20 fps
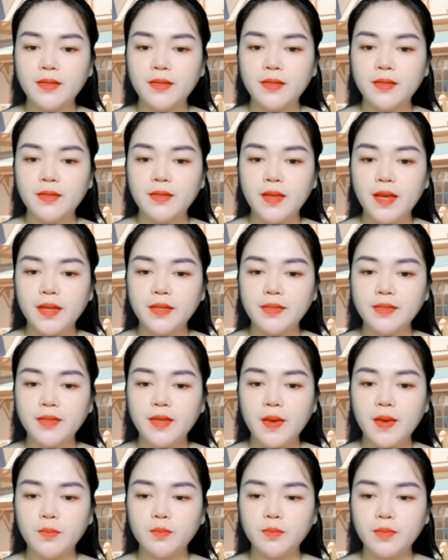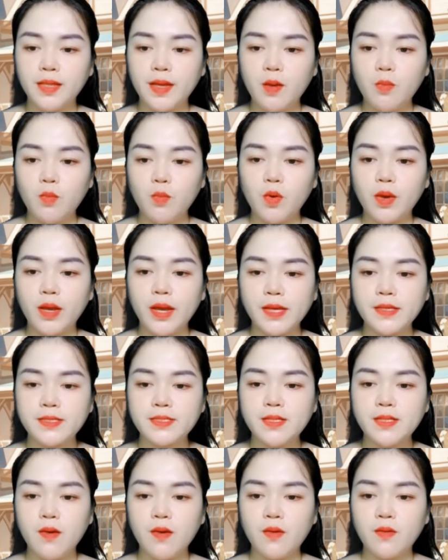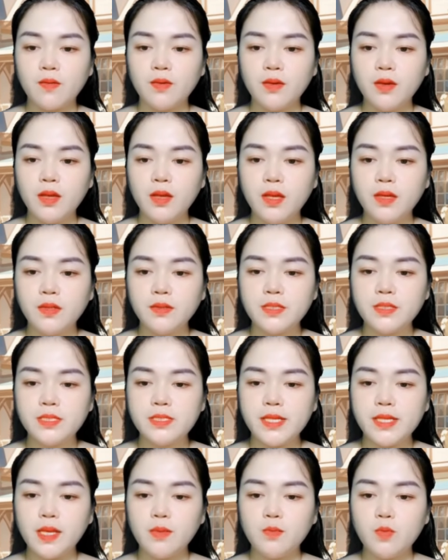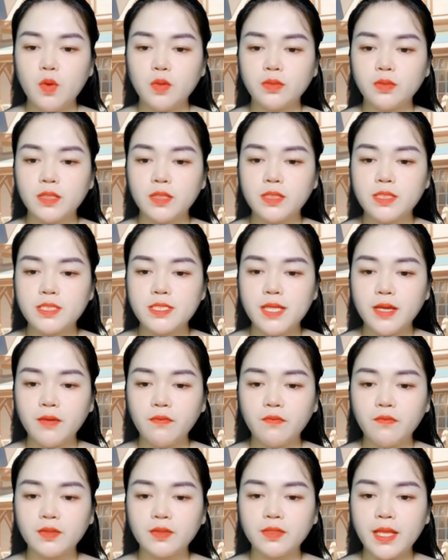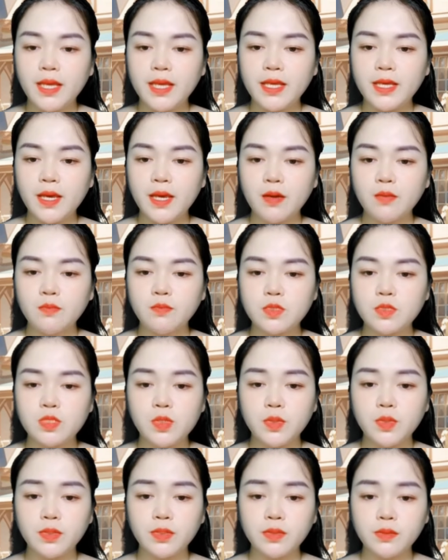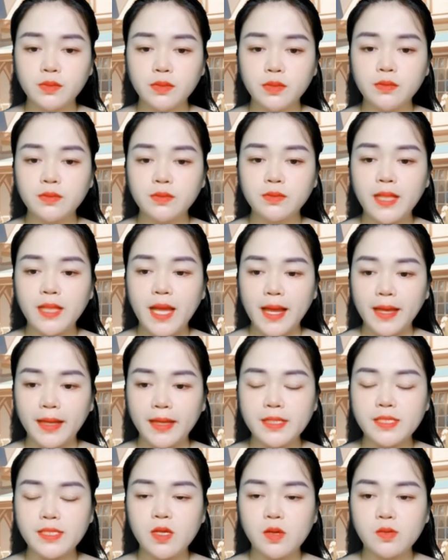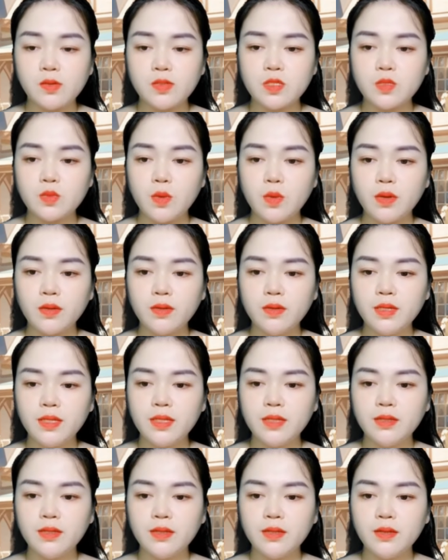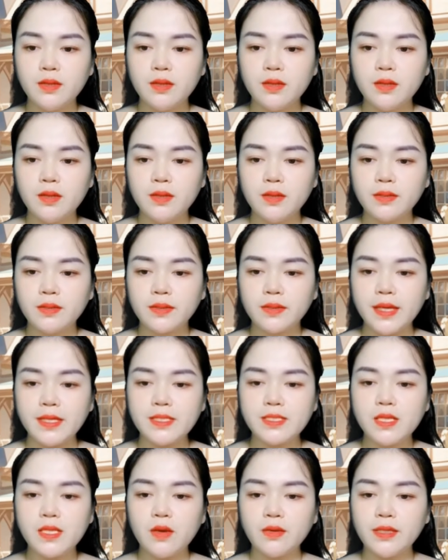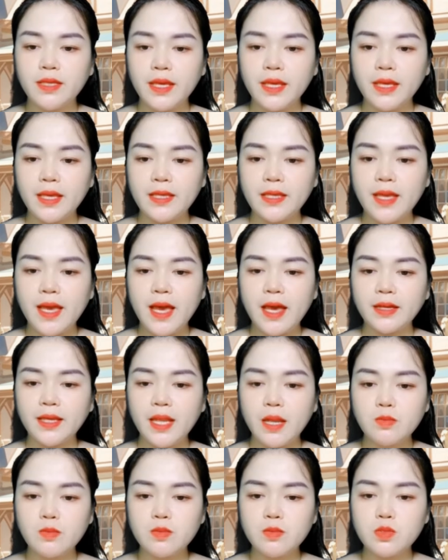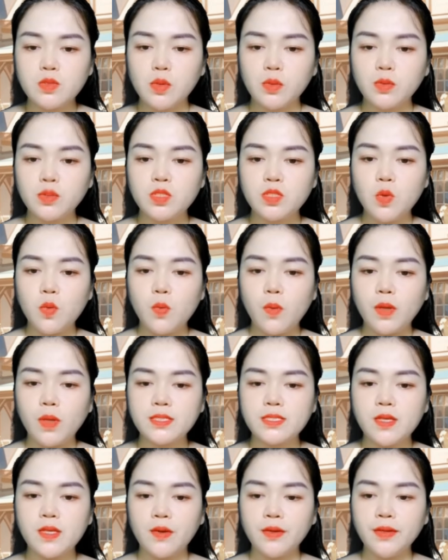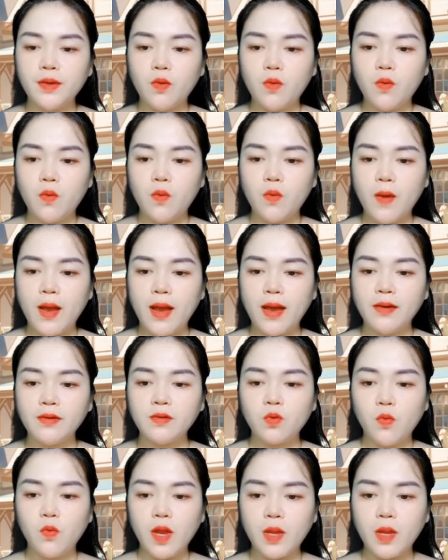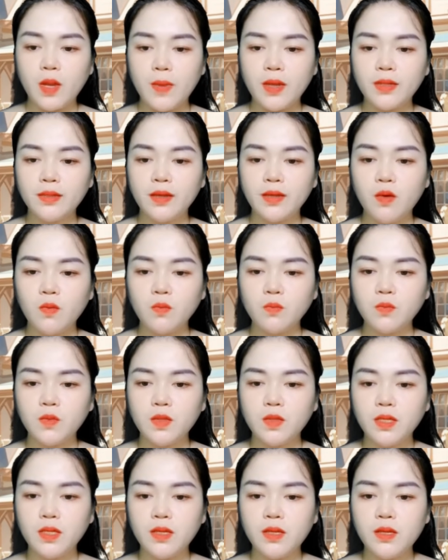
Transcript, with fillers: Chắc là bình thường cô luyện đề cũng nhiều, đề mà Nhạc Đình đưa ra ép cô làm còn khó hơn, nên cô thi đại học rất thoải mái. Hôm có kết quả, cô nóng lòng nhắn tin cho Nhạc Đình để chia sẻ tin vui.